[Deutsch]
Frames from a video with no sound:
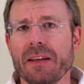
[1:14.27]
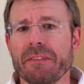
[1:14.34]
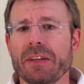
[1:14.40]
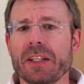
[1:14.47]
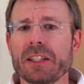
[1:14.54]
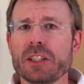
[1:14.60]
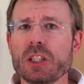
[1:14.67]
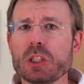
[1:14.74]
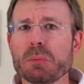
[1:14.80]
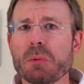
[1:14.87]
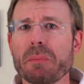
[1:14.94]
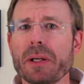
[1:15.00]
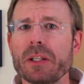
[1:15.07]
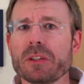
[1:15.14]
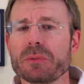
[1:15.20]
Wenn in diesem
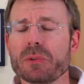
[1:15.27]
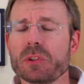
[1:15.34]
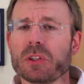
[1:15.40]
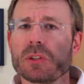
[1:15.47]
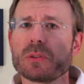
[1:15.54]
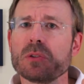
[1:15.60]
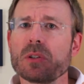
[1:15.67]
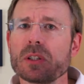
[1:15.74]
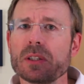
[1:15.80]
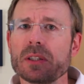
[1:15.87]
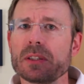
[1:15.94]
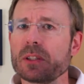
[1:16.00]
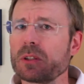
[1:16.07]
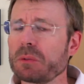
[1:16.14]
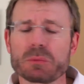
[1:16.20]
Moment, wo die Kugel,
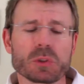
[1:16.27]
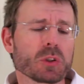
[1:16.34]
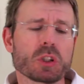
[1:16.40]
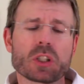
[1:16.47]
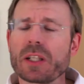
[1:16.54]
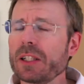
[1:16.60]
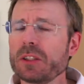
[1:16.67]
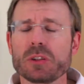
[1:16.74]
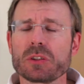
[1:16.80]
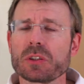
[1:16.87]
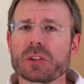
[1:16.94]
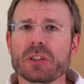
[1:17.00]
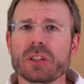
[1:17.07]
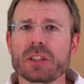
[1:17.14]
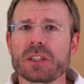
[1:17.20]
die kommt so schnell
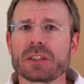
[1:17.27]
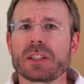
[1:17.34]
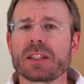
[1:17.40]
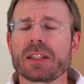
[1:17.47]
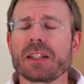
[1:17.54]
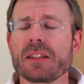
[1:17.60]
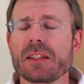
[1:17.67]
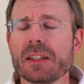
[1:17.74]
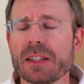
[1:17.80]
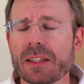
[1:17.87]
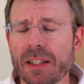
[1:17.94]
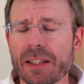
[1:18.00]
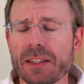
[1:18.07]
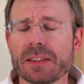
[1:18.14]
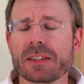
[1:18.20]
zurück, dass ein Kind
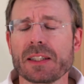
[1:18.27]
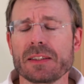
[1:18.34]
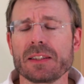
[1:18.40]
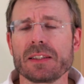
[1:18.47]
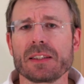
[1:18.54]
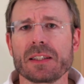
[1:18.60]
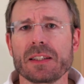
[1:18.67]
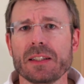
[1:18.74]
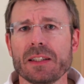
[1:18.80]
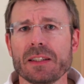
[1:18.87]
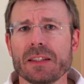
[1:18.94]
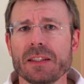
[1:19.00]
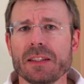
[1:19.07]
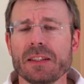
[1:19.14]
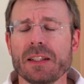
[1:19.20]
nicht rechtzeitig
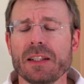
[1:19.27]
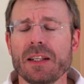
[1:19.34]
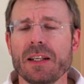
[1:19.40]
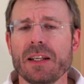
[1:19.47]
reagiert,